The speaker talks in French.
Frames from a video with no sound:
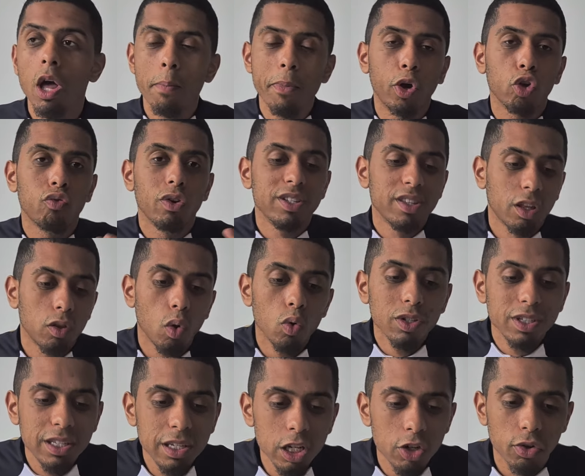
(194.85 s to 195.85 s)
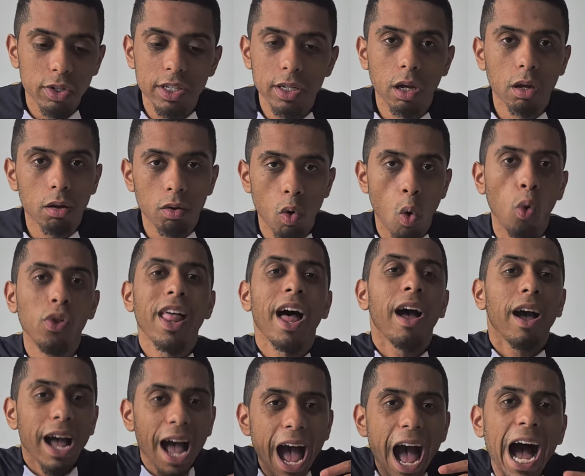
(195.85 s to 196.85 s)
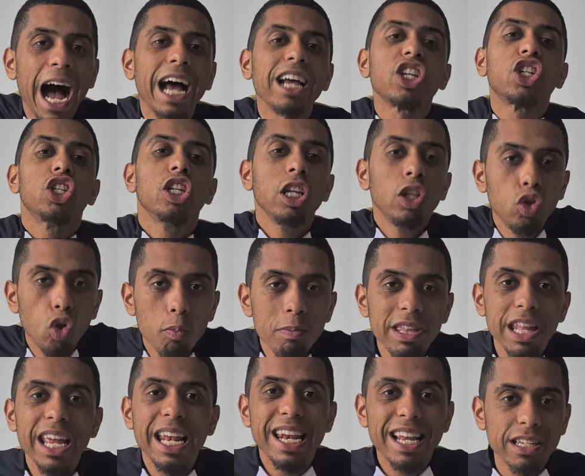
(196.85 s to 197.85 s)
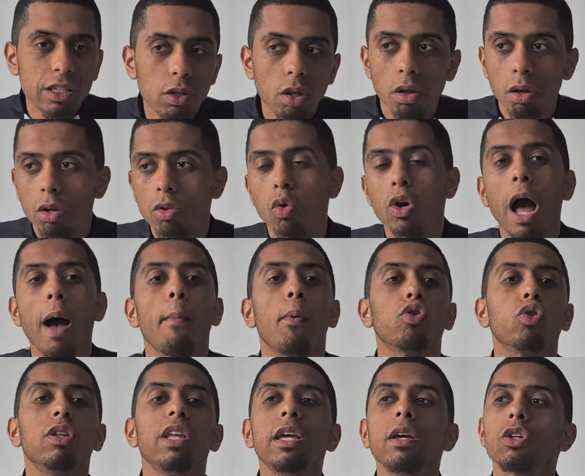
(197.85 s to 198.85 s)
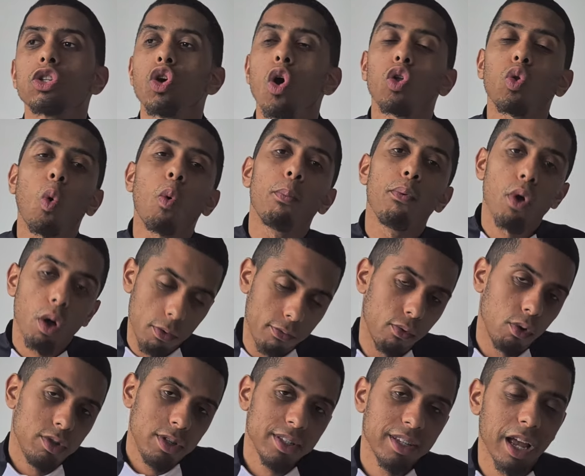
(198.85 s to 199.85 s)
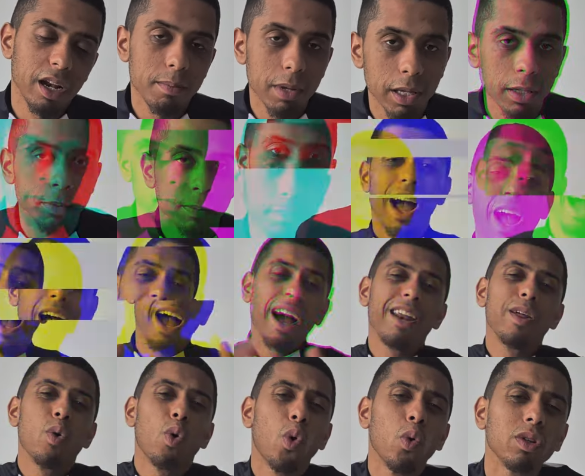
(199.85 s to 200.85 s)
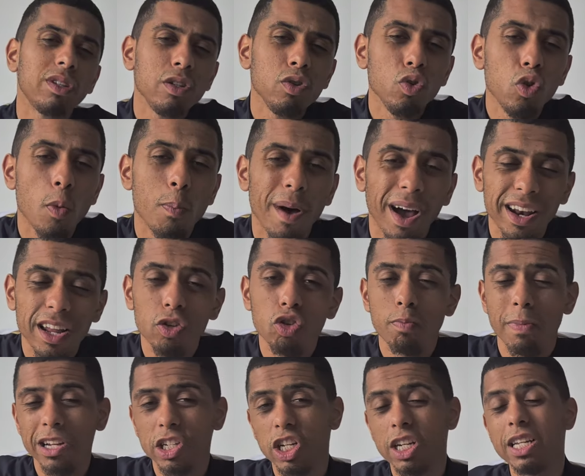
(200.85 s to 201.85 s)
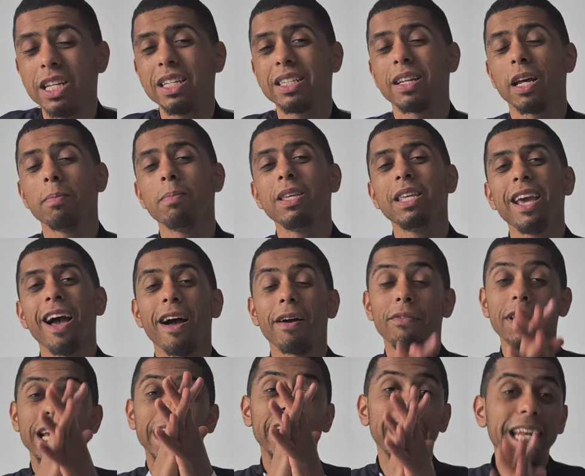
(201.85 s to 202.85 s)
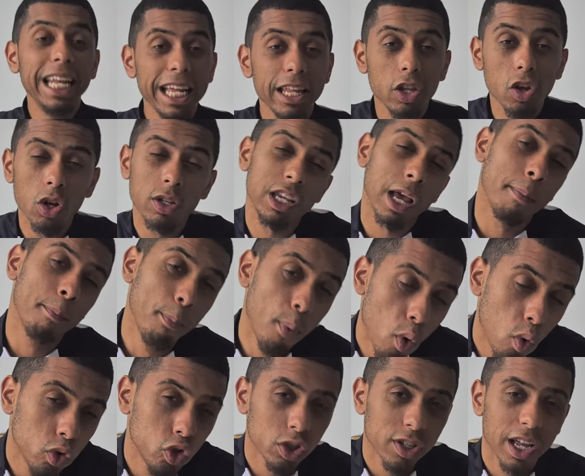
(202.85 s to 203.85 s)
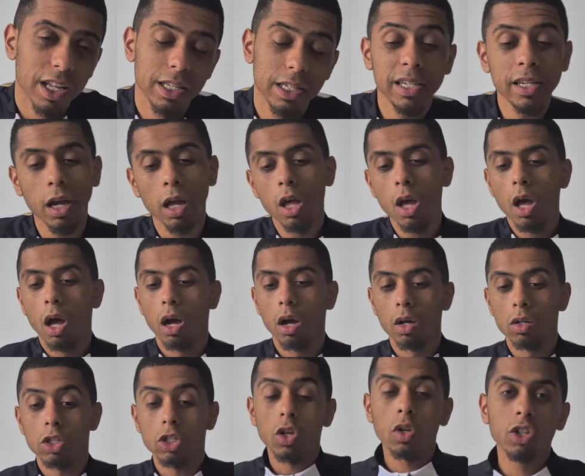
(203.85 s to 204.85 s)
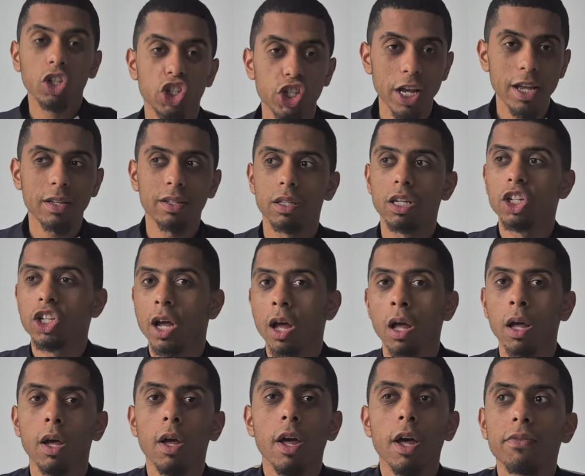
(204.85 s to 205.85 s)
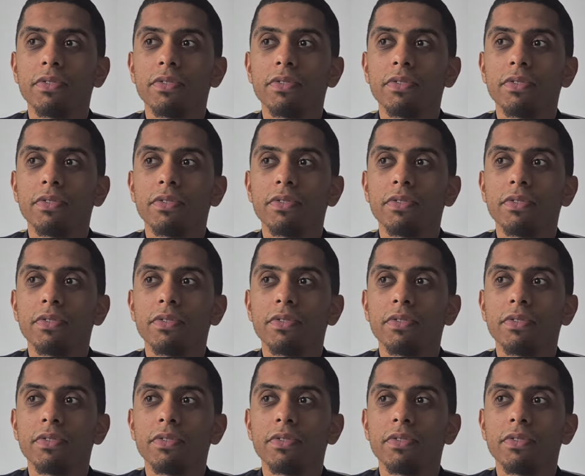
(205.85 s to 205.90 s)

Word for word: Mais quand tu vois les stats aussi, je veux dire, euh, on a archi dominé Leicester. Donc à un moment donné, euh, score trompeur, faut aussi se calmer. Allez, on continue de parler du match, les amis, avec les notes. Il y a beaucoup de choses à dire. Euh, Sanchez, déjà.